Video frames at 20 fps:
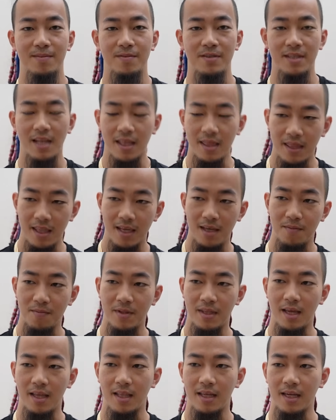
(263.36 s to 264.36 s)
分なんて
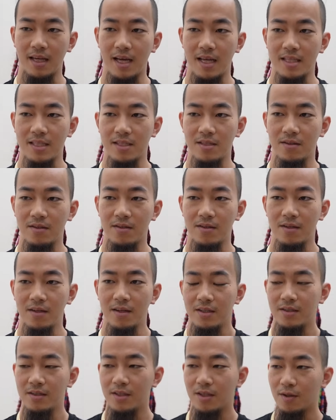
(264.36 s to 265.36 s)
みたいな感じの
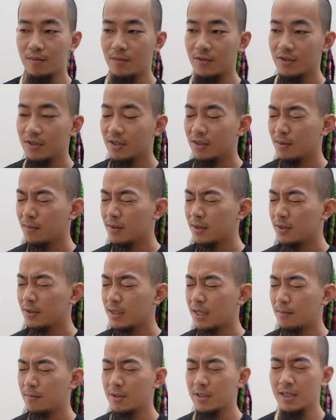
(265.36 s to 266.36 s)
風に思う人もいる
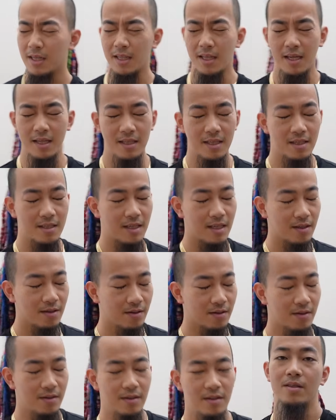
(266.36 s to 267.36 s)
かもしれないんですけ
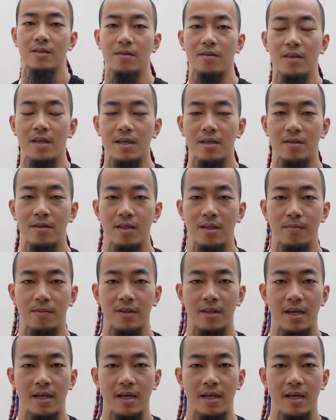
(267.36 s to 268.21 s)
どどんな人でも